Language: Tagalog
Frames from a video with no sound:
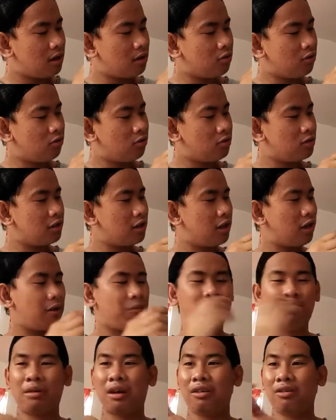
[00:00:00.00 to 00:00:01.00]
ano,
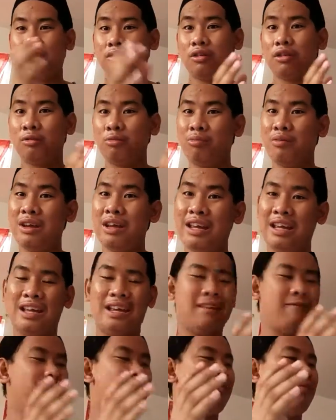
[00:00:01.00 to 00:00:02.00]
kunyari, proud to be.
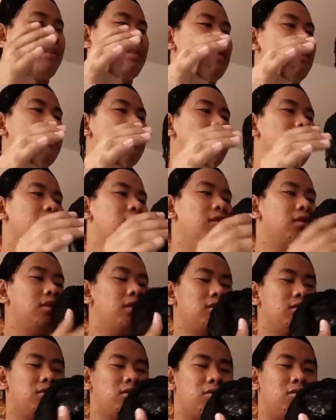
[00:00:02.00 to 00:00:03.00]

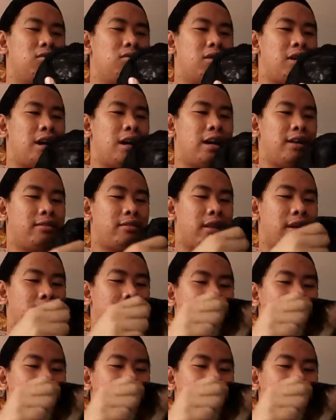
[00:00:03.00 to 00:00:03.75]
So, guys,